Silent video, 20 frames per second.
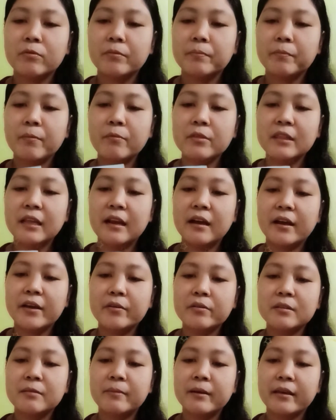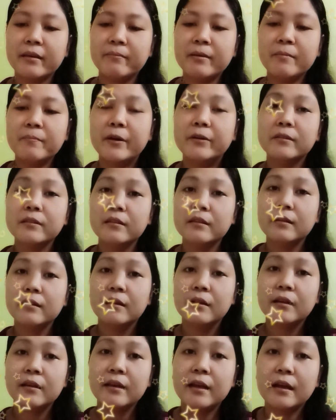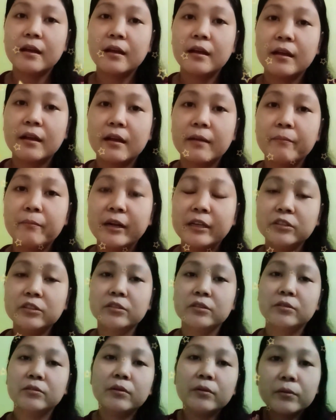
pumunta lang kayo sa pag-ibig pound na branch nyo.